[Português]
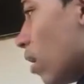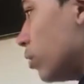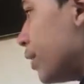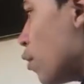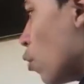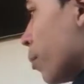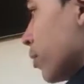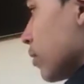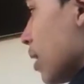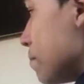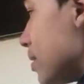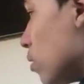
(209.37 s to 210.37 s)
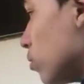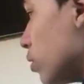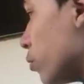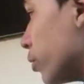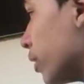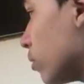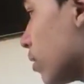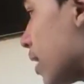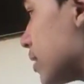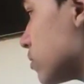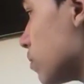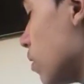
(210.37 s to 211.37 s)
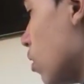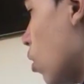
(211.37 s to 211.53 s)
o carro ligou, mano. O caminhão ligou, né, no caso.